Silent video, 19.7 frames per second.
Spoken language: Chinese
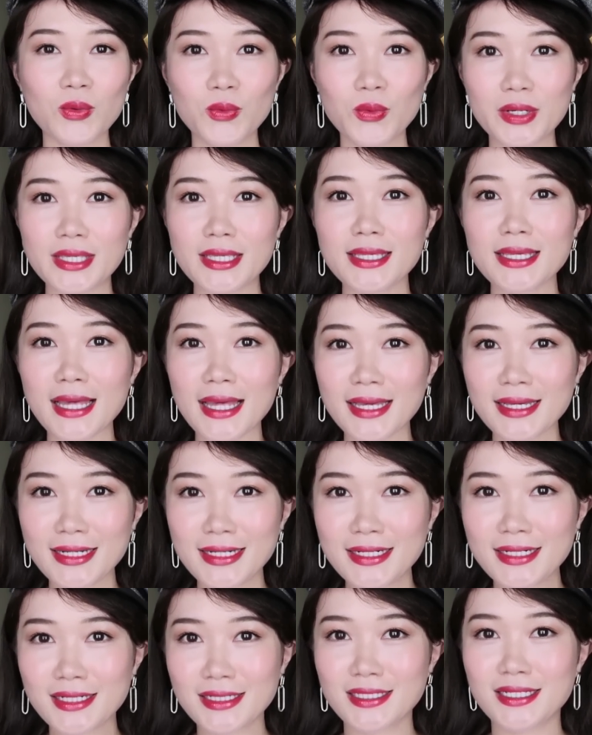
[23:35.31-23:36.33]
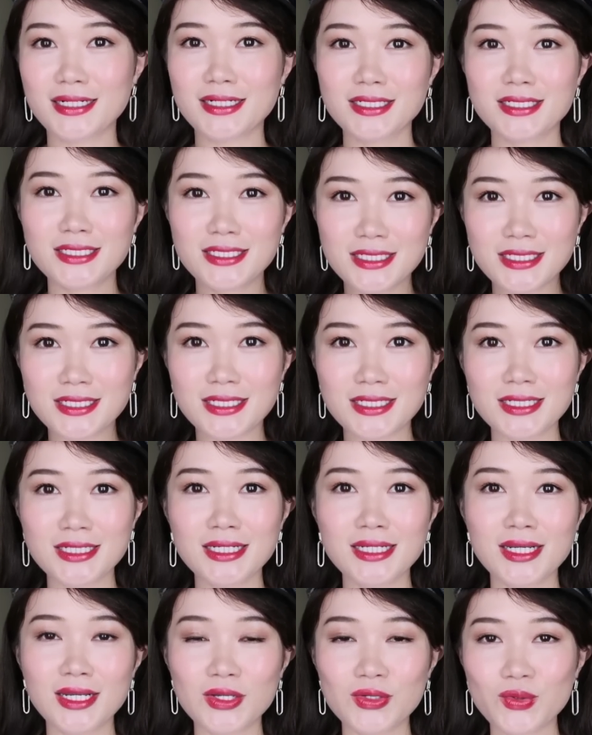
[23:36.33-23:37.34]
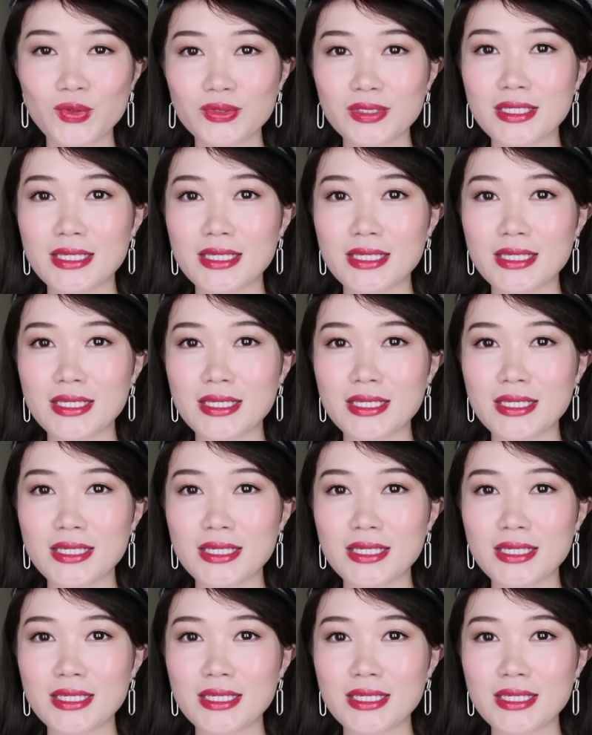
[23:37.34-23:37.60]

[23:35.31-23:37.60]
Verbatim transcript: 我应该可能是用